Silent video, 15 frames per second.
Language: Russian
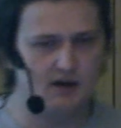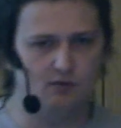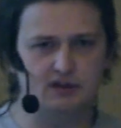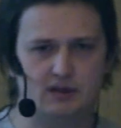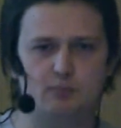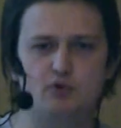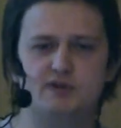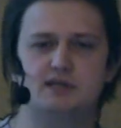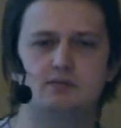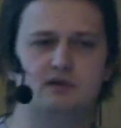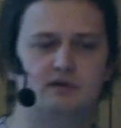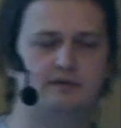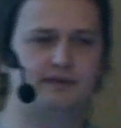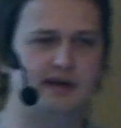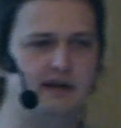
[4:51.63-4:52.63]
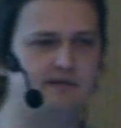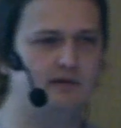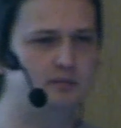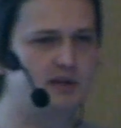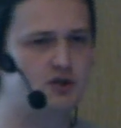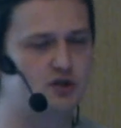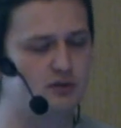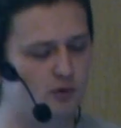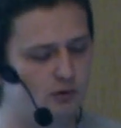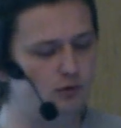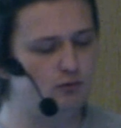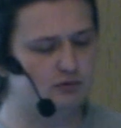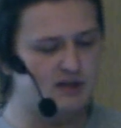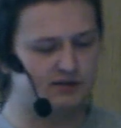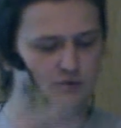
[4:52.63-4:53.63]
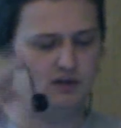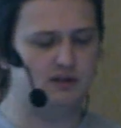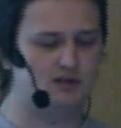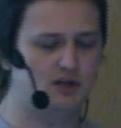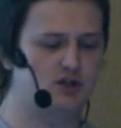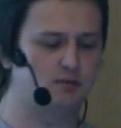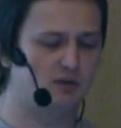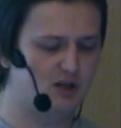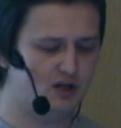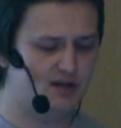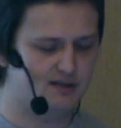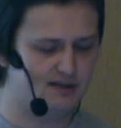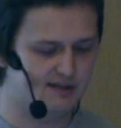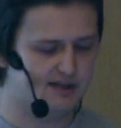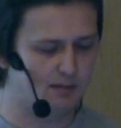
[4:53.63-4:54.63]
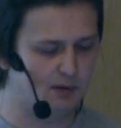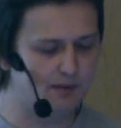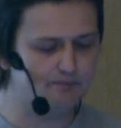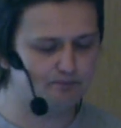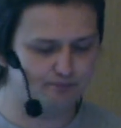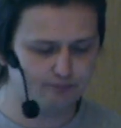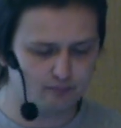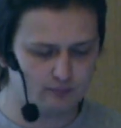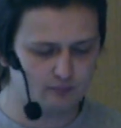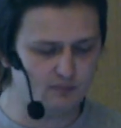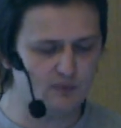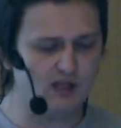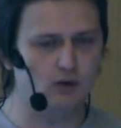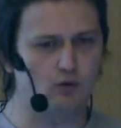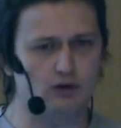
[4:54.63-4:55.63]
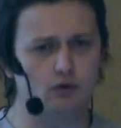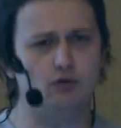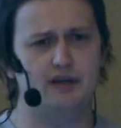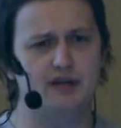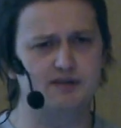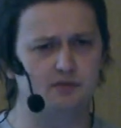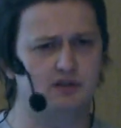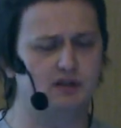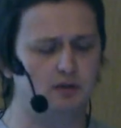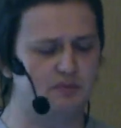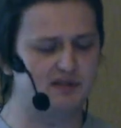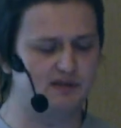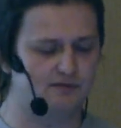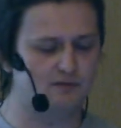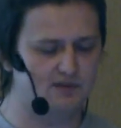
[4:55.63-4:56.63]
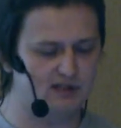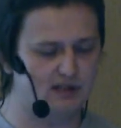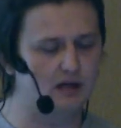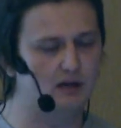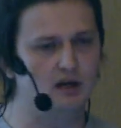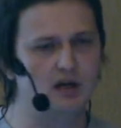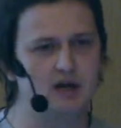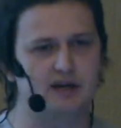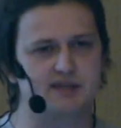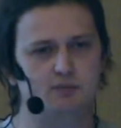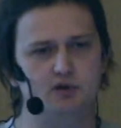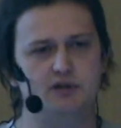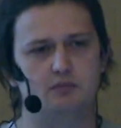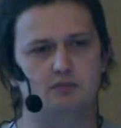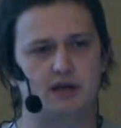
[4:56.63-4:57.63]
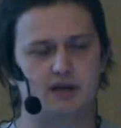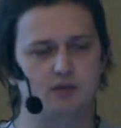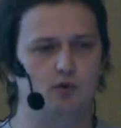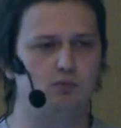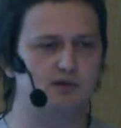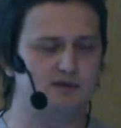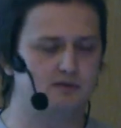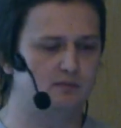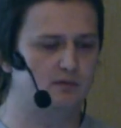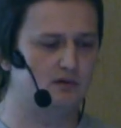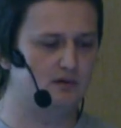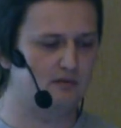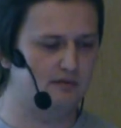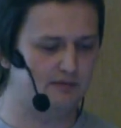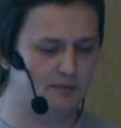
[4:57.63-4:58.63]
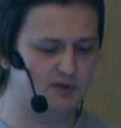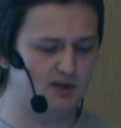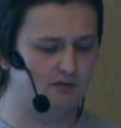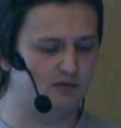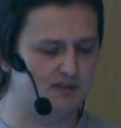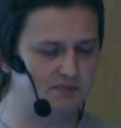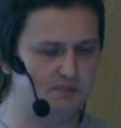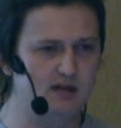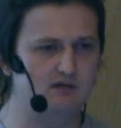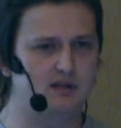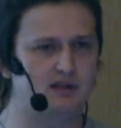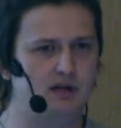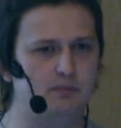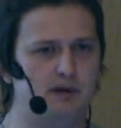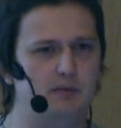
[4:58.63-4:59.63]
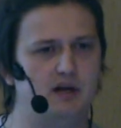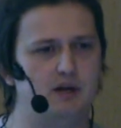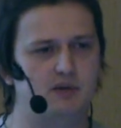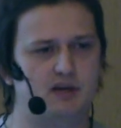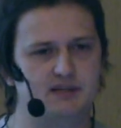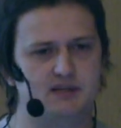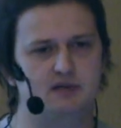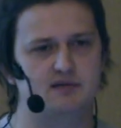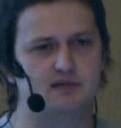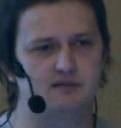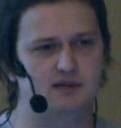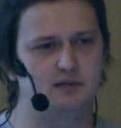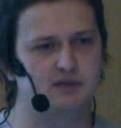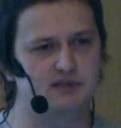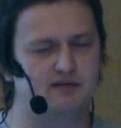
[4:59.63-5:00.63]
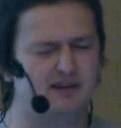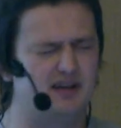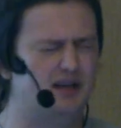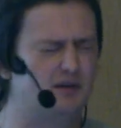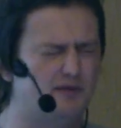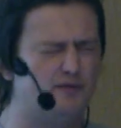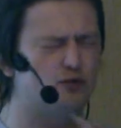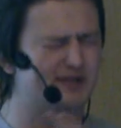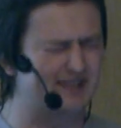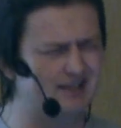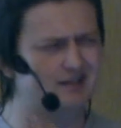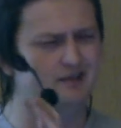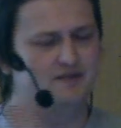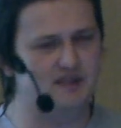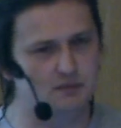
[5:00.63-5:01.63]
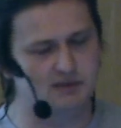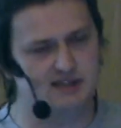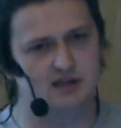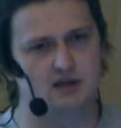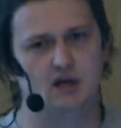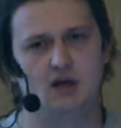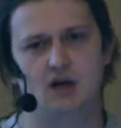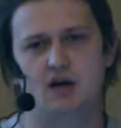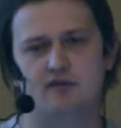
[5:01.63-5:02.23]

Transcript: Вот, допустим, в левом нижнем углу у нас вот эта наша большая система, у которой есть вот этот бизнес-функционал. Рассмотрим, каким образом э, вообще его распиливать на примере микросервиса видимости, вернее, функционала видимости.